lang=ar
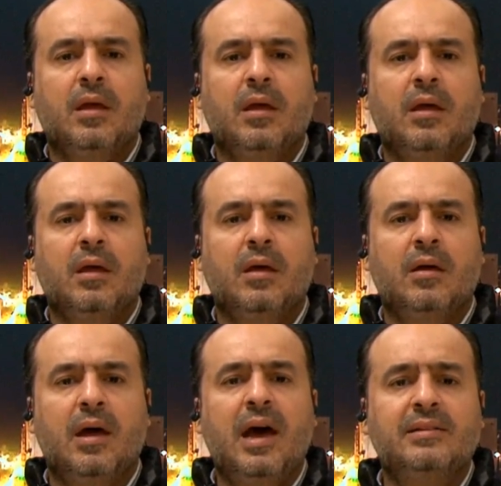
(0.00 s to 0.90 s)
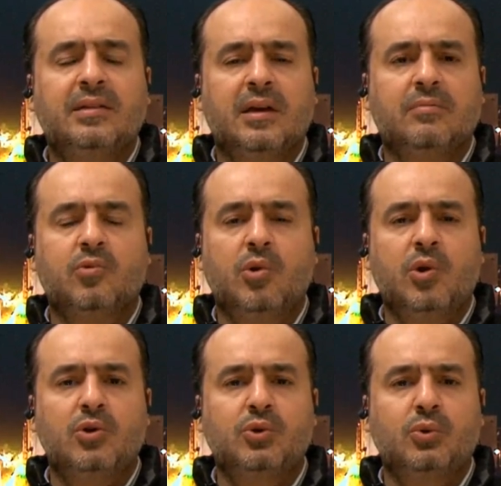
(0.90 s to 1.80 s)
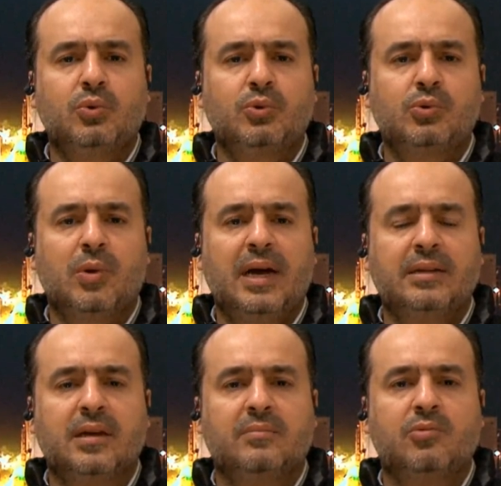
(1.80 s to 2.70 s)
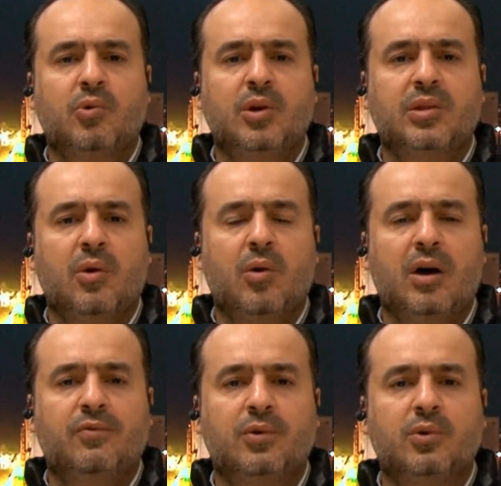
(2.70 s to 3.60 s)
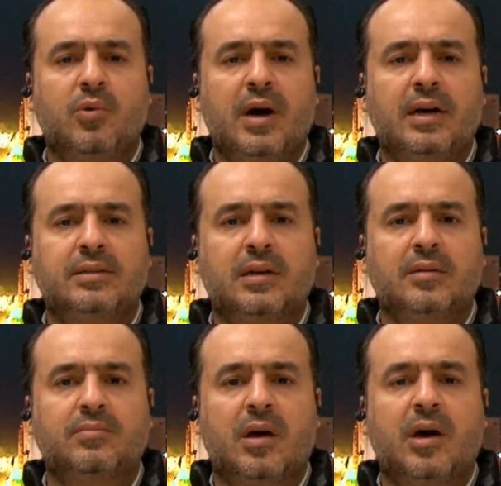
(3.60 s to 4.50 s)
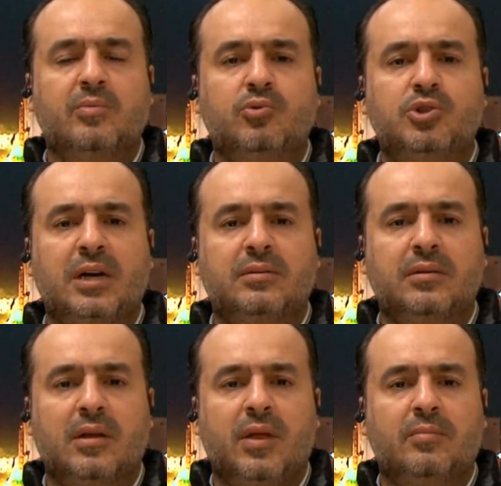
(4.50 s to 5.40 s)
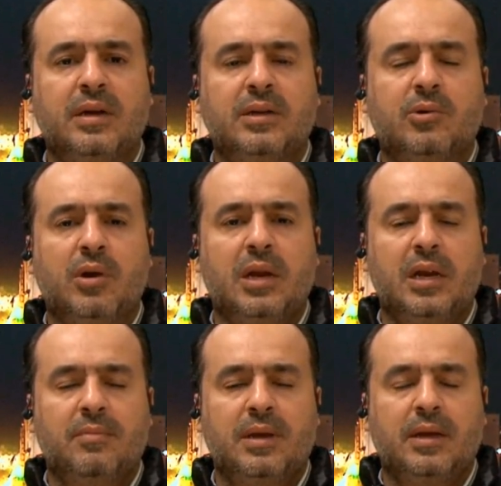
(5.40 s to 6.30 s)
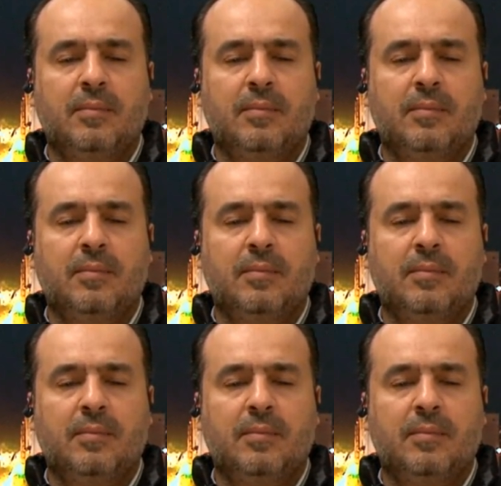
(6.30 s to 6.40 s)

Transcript: آه، آه، أحترم كل الجلوس وأحترم كل التوافق وأحترم تقارب وجهات النظر بين كل